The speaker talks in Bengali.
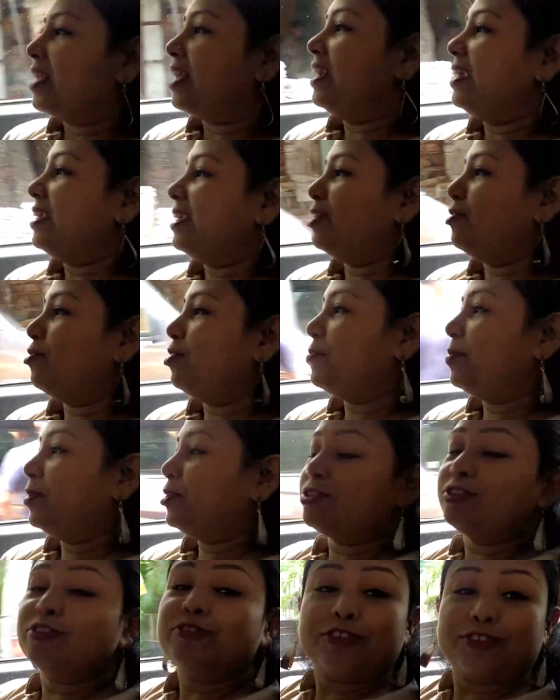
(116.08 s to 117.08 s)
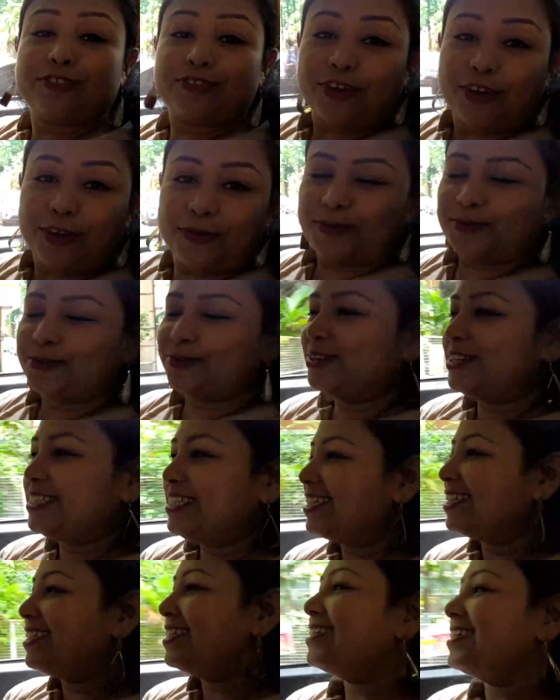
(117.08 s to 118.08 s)
গাড়িটা নেওয়ার পেছনেও কিছু গল্প
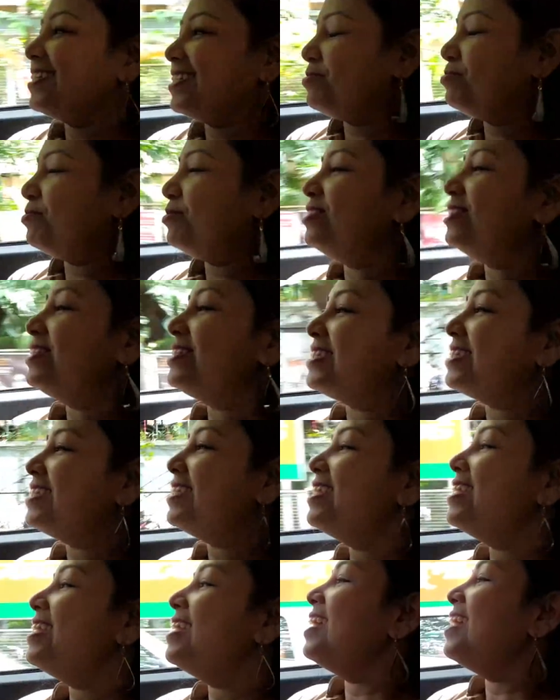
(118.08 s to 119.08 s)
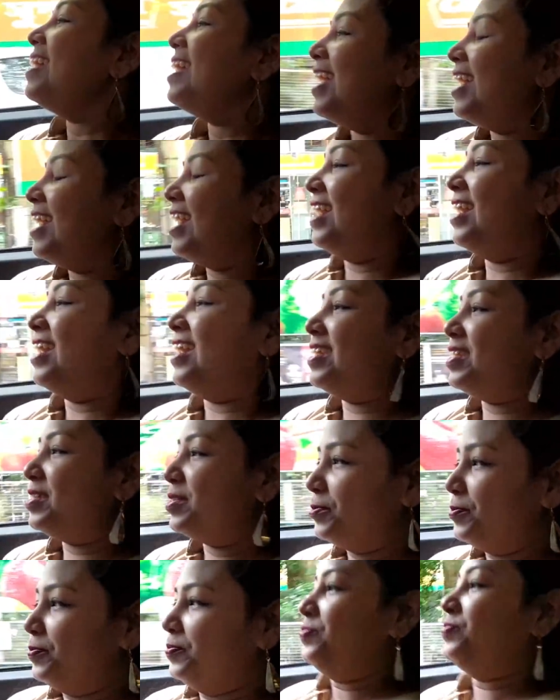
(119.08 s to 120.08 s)
রয়েছে সেটা বলছি আর
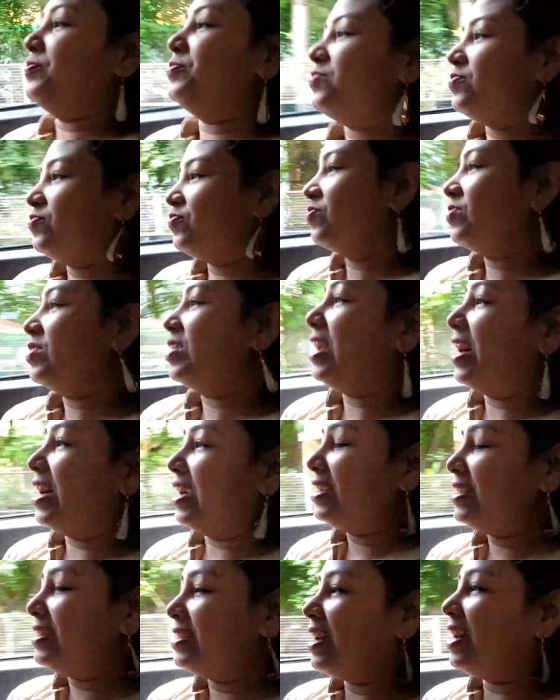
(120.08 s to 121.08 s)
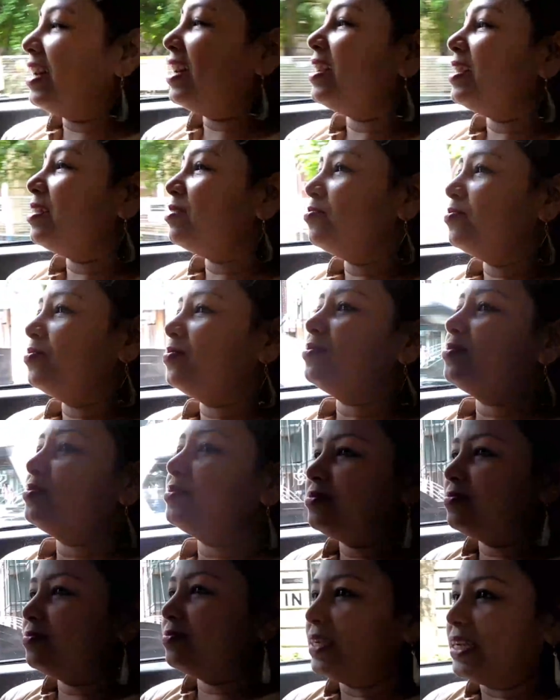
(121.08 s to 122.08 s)
গাড়িটা
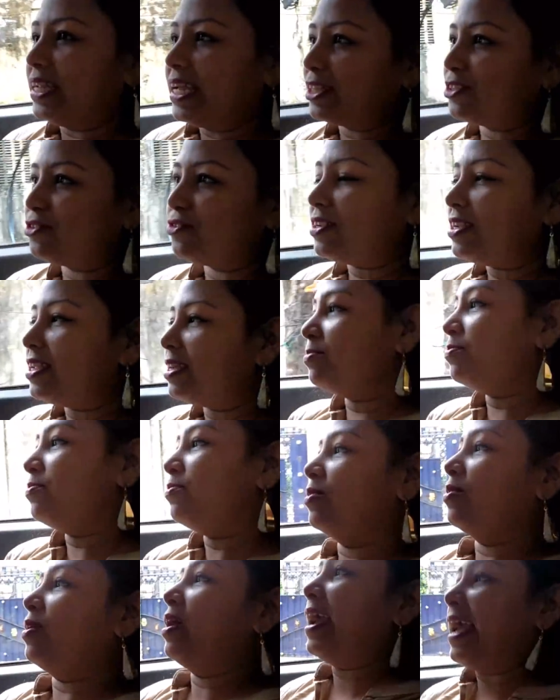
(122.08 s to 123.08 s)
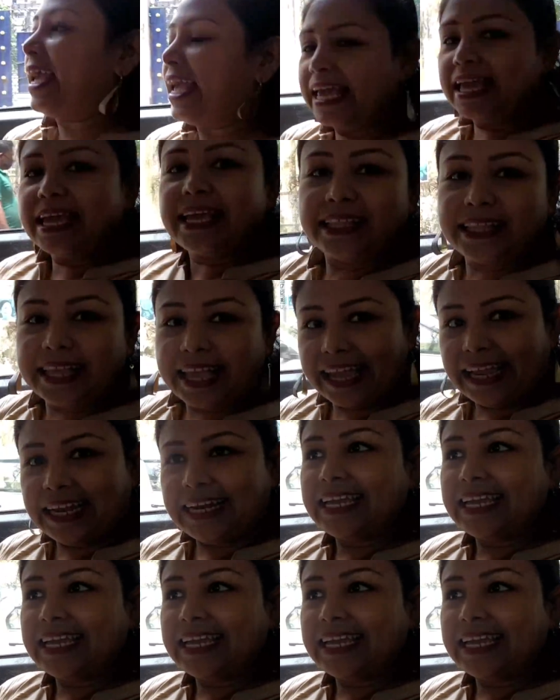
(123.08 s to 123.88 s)
মানে অ্যাকচুয়ালি এই এই